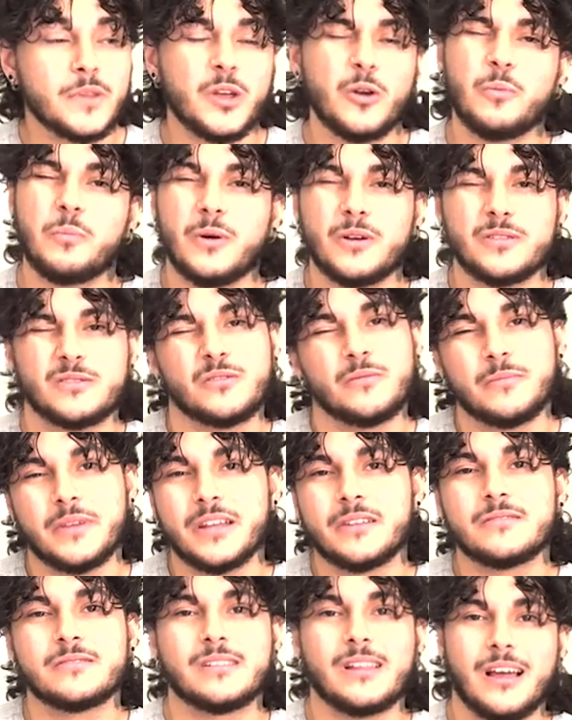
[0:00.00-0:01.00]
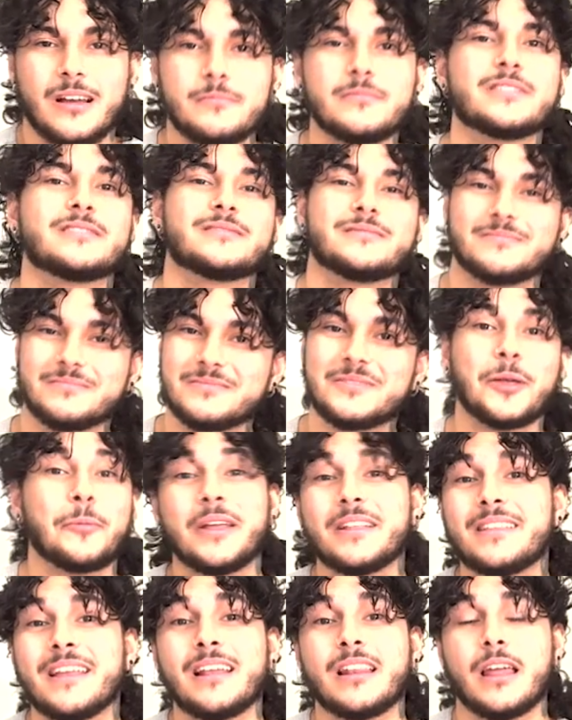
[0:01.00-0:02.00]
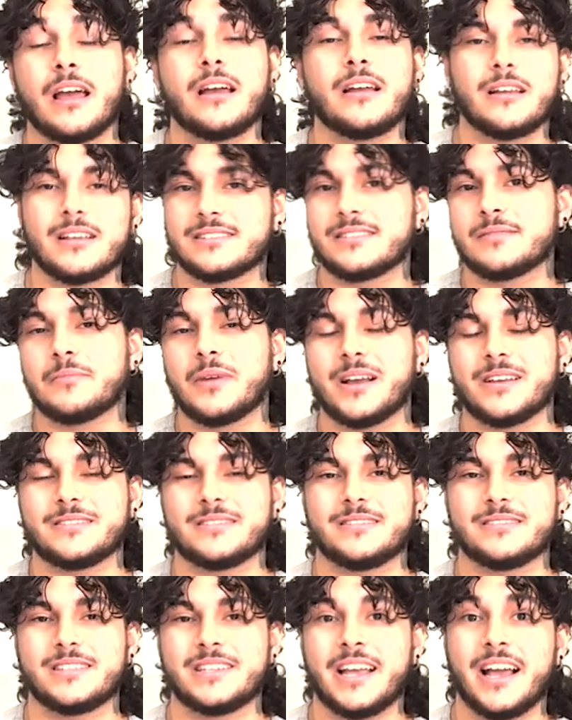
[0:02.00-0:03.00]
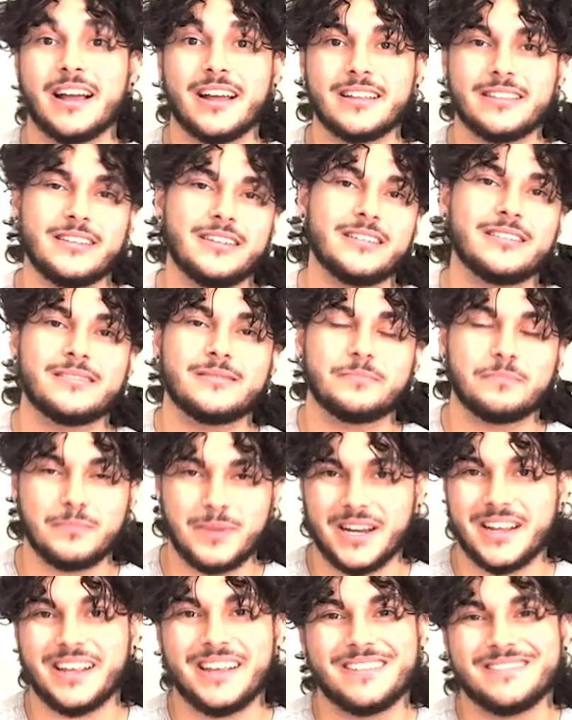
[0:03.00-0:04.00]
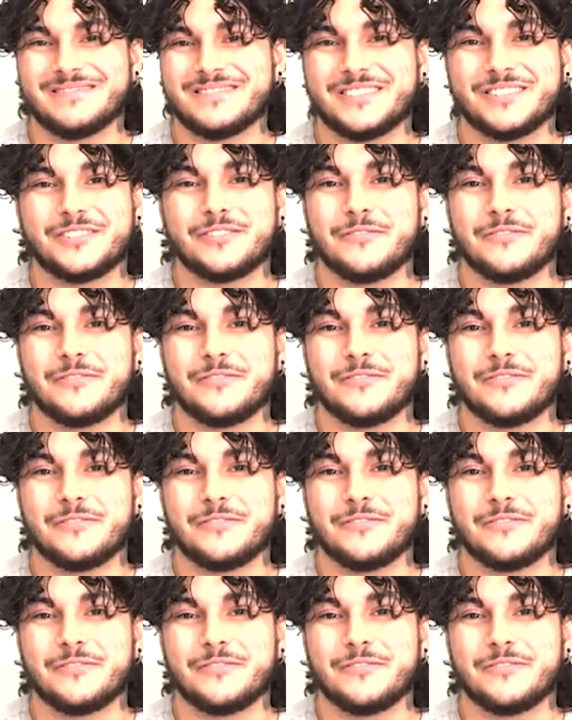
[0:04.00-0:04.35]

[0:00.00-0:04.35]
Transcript: eu posto menos lá, mas também tem lá as imagens em HD, para quem